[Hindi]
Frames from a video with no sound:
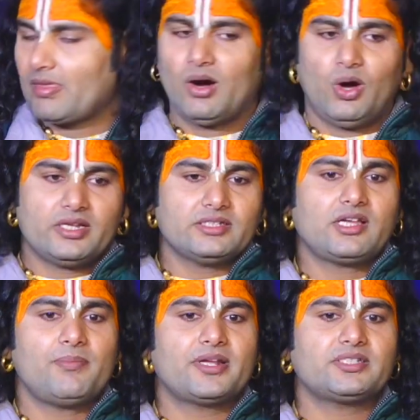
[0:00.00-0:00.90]
और
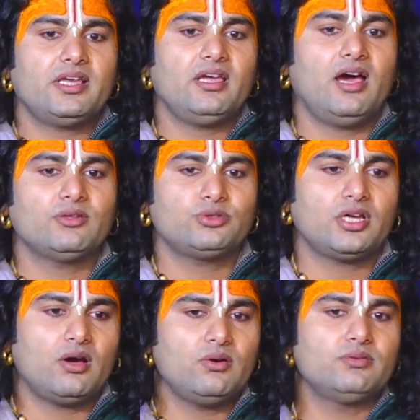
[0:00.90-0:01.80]
किसका प्रश्न है हाथ
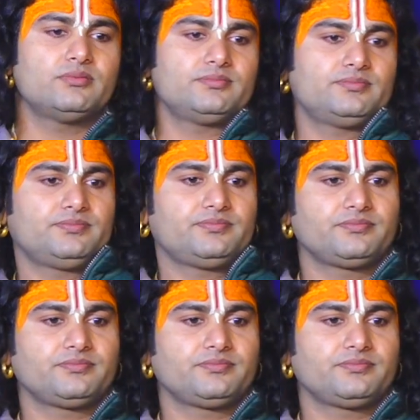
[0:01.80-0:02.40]
उठाओ हेलो